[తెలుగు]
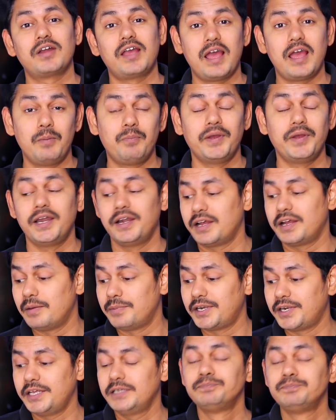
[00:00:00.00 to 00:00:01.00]
కూడా హెల్ప్ అయ్యాడు
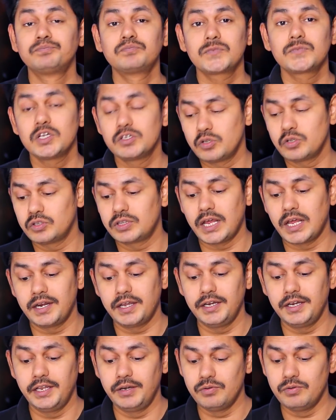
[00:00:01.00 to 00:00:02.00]
కాబట్టి సో
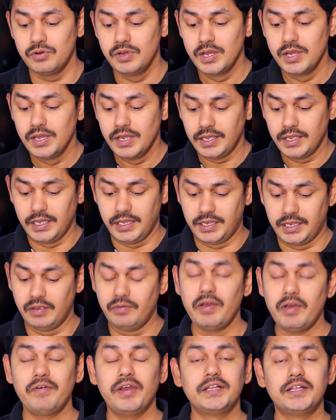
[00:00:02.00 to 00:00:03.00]
తనకి నేను ఈ
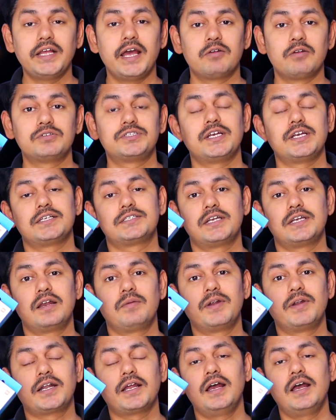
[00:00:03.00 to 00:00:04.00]
గివ్ అవే అయితే అనౌన్స్ చేస్తున్నాను
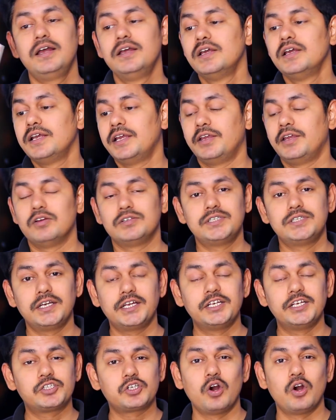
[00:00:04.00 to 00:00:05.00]
అనమాట ఈ
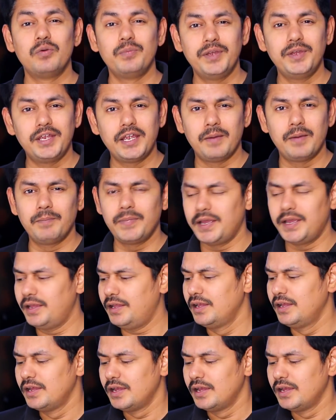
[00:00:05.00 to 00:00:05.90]
వచ్చరికి షౌమి ఎంఐ